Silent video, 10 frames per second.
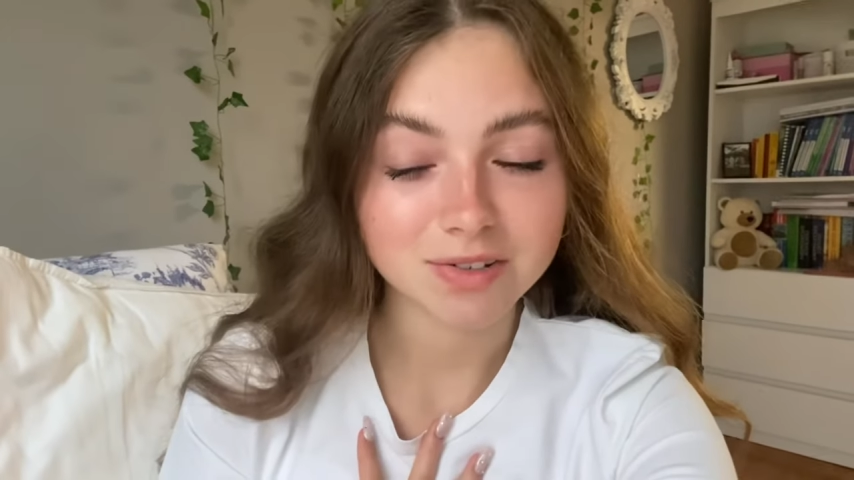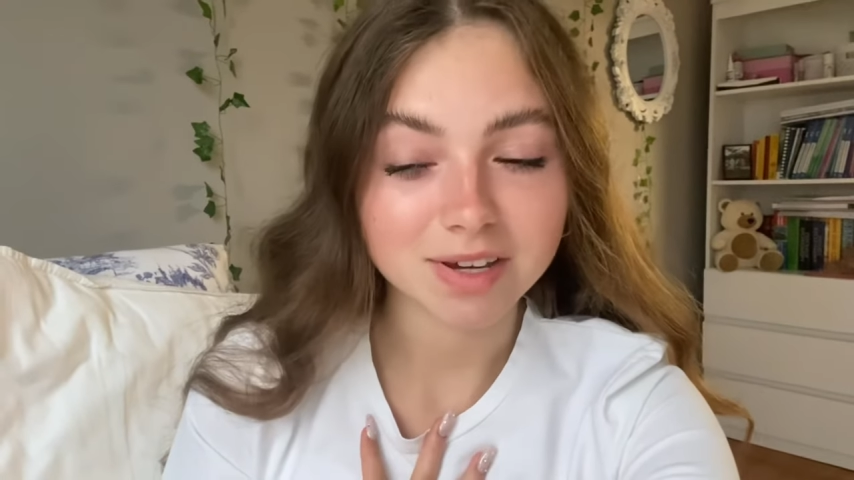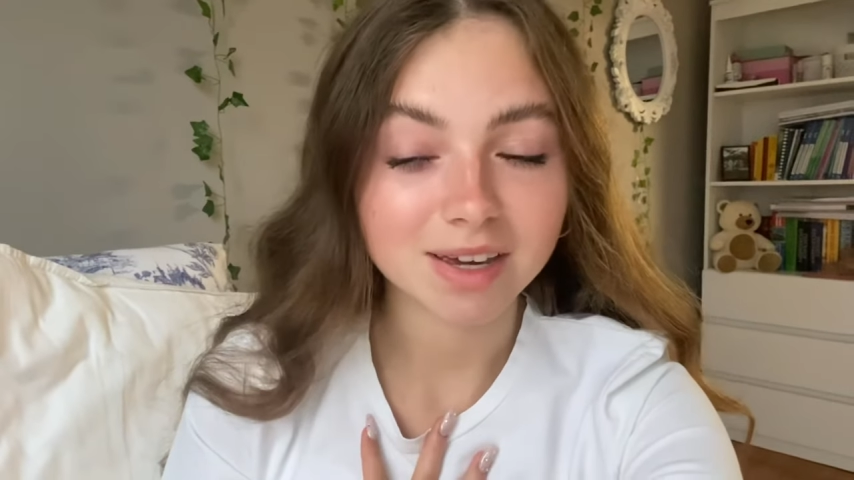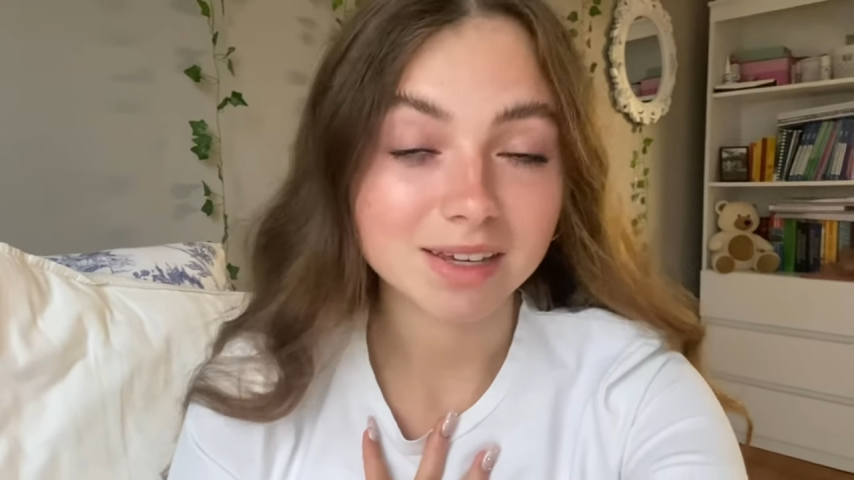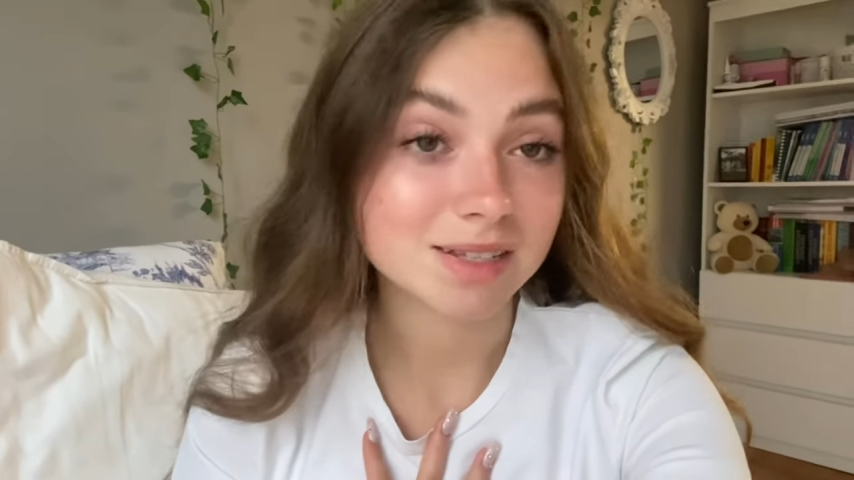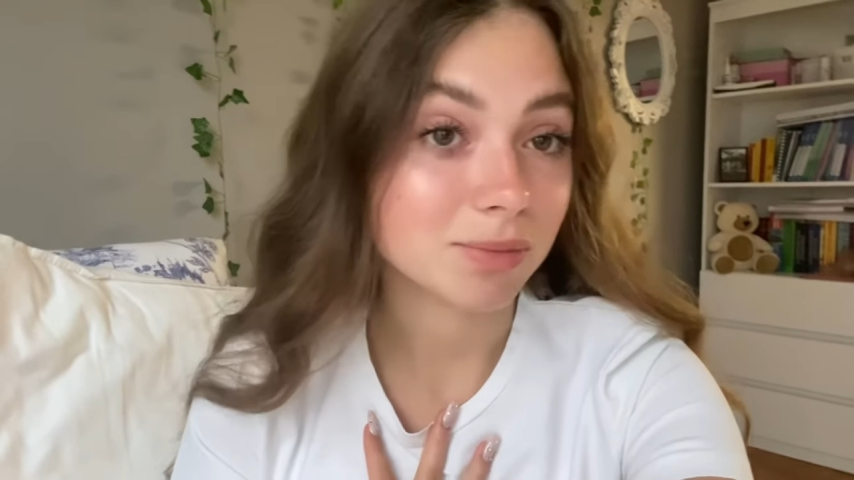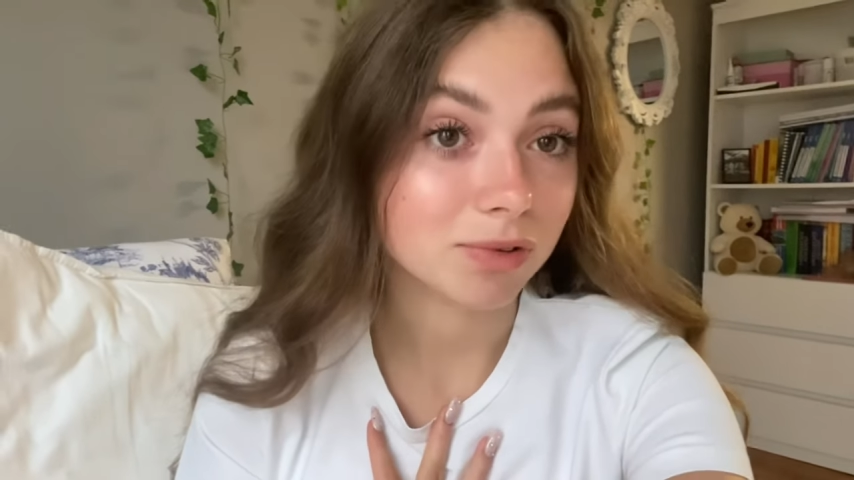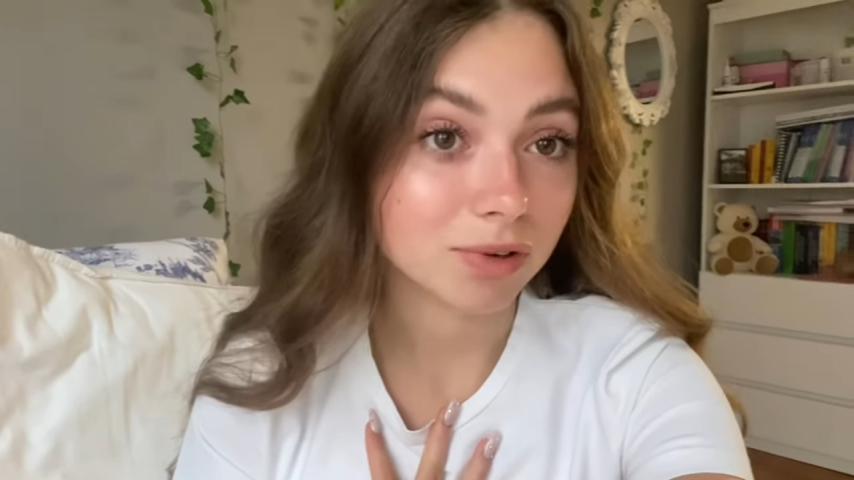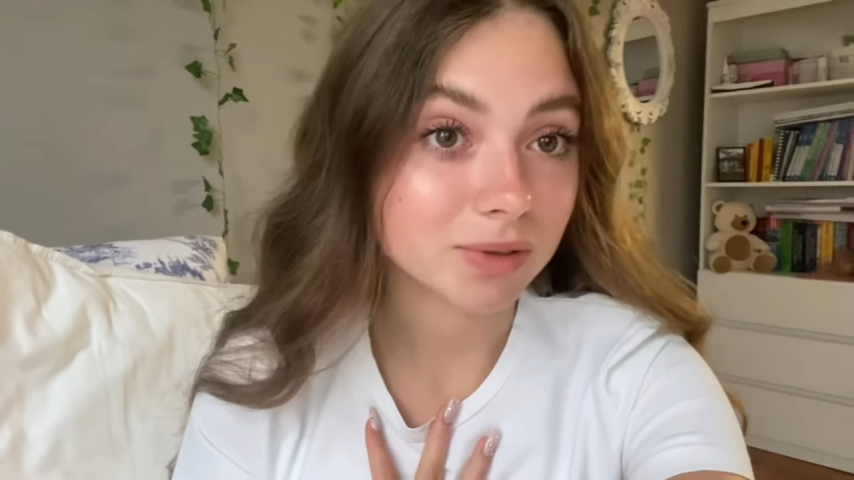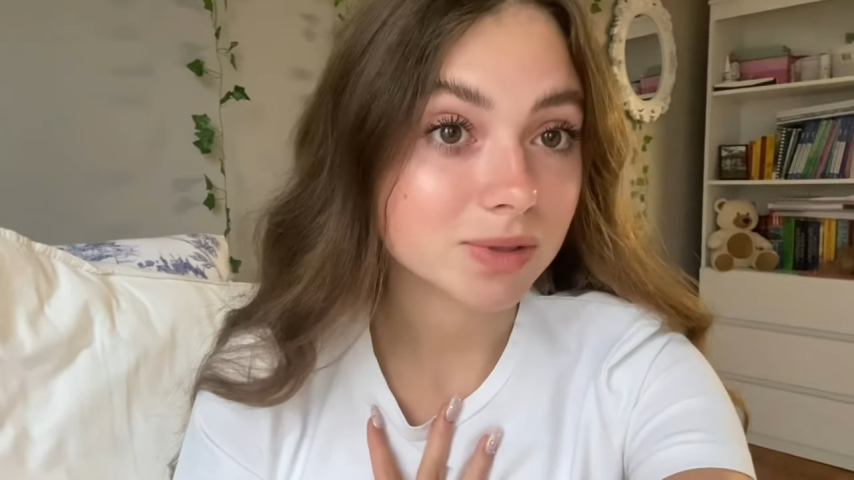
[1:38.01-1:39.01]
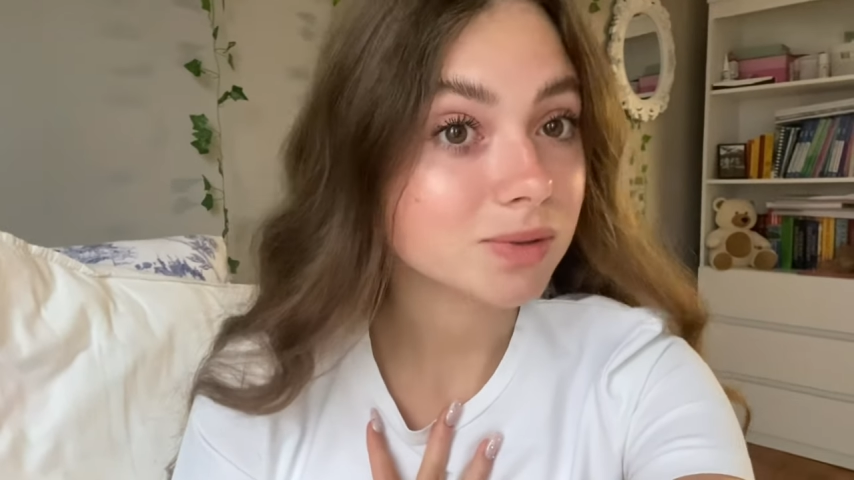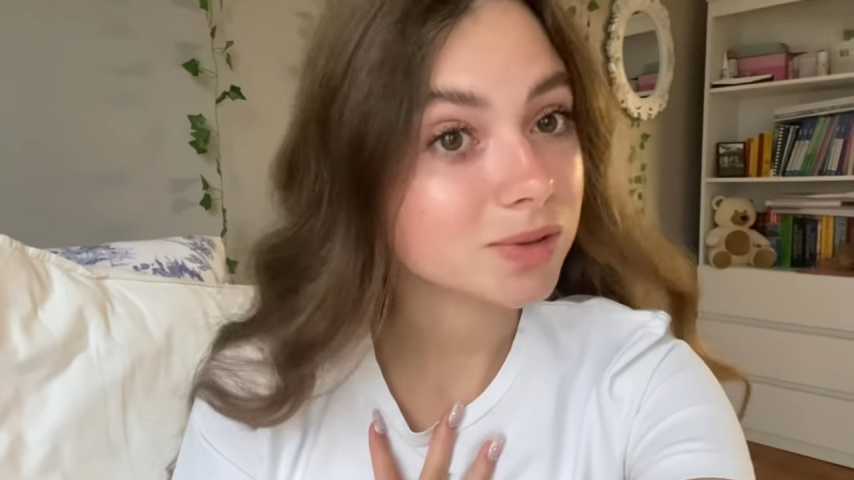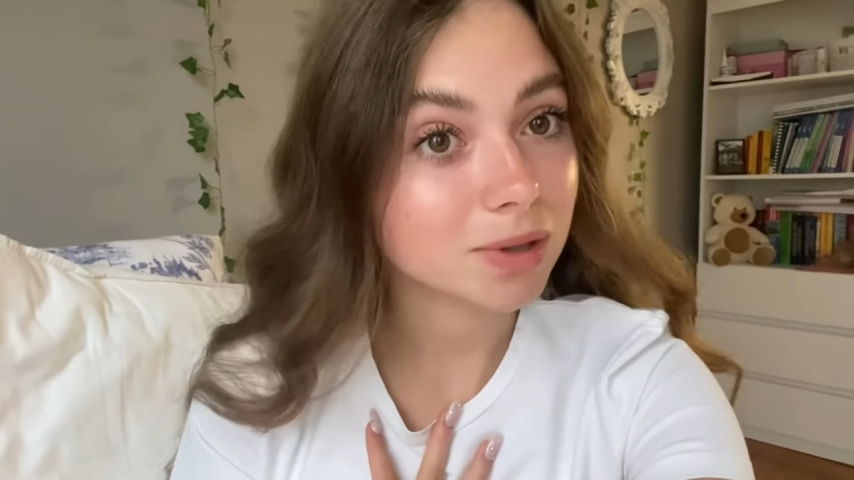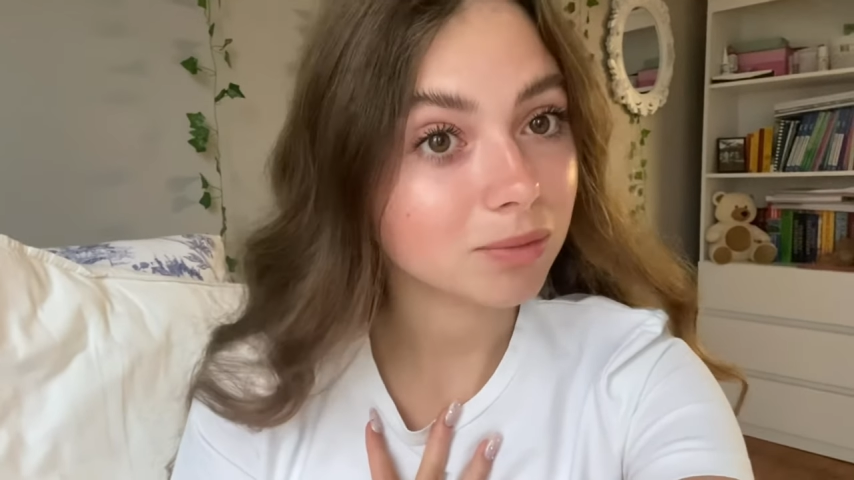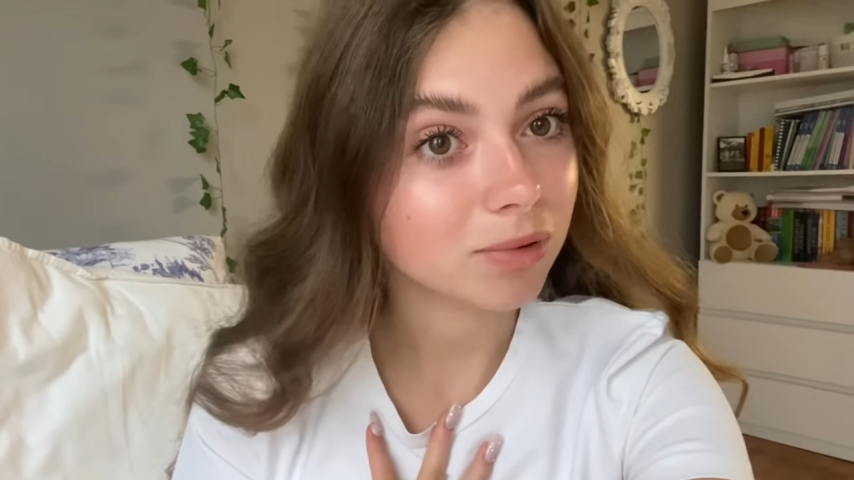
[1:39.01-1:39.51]
że je sobie w końcu
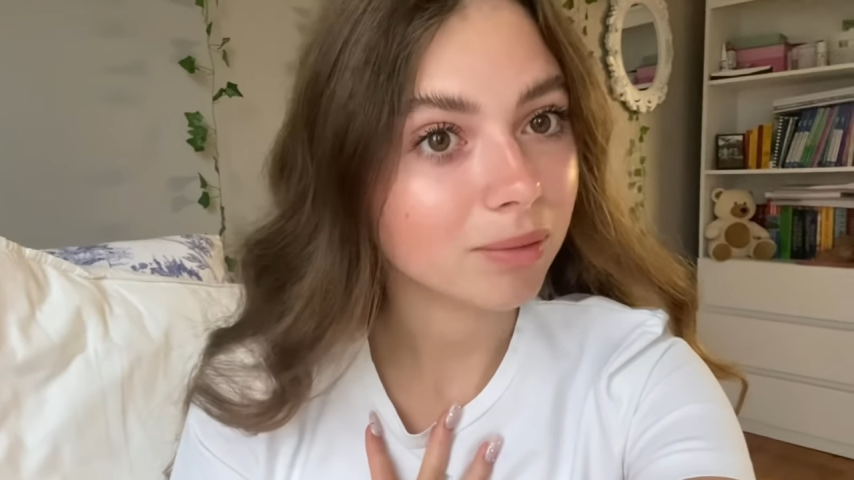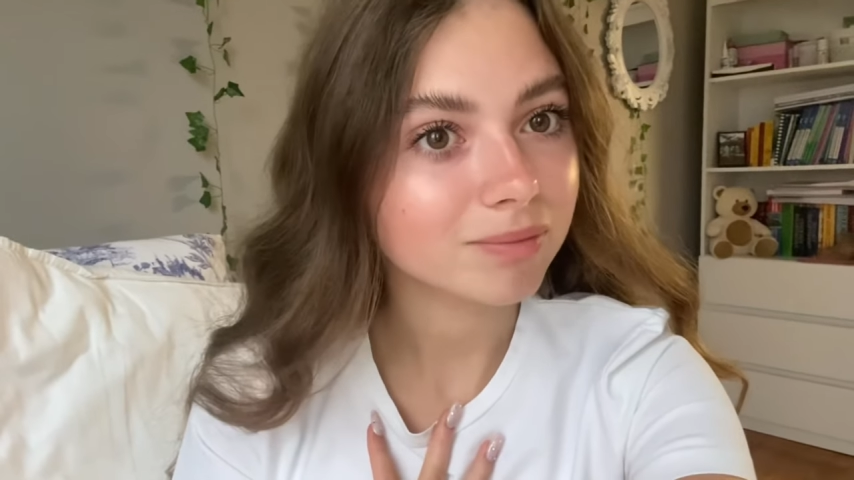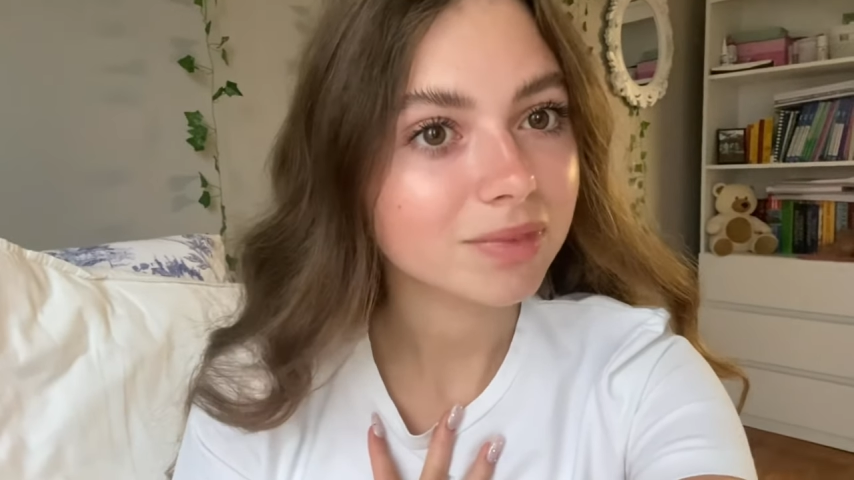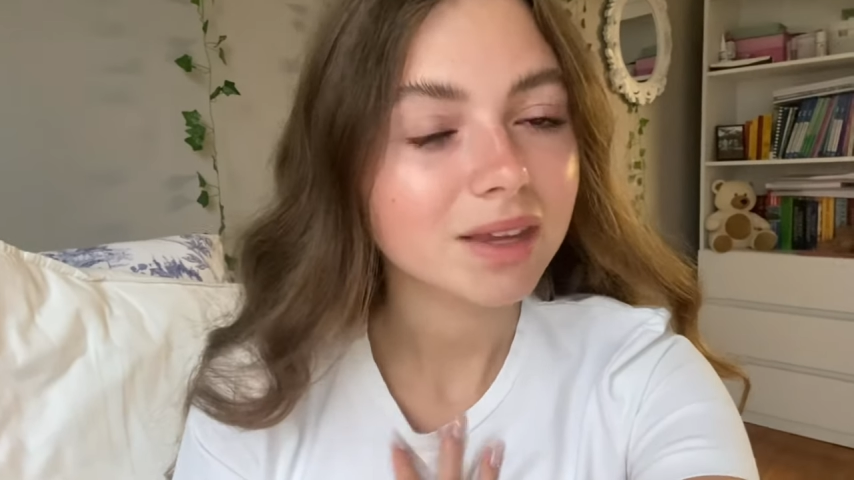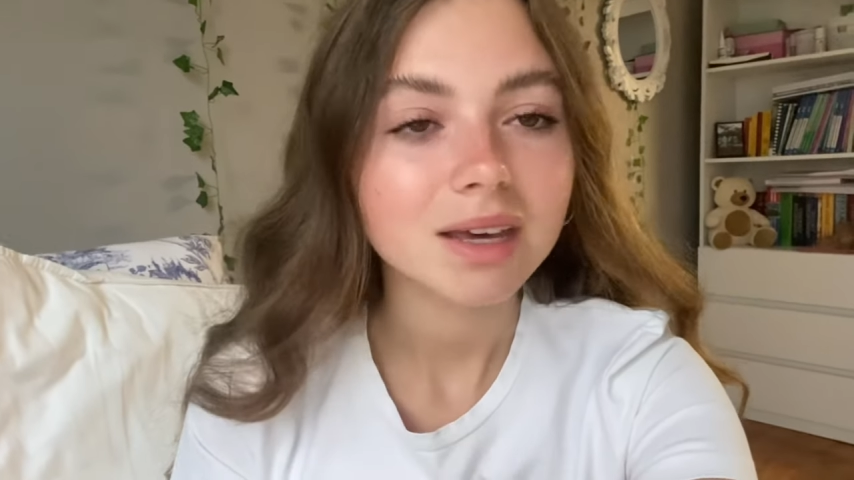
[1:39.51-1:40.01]
zrobiłam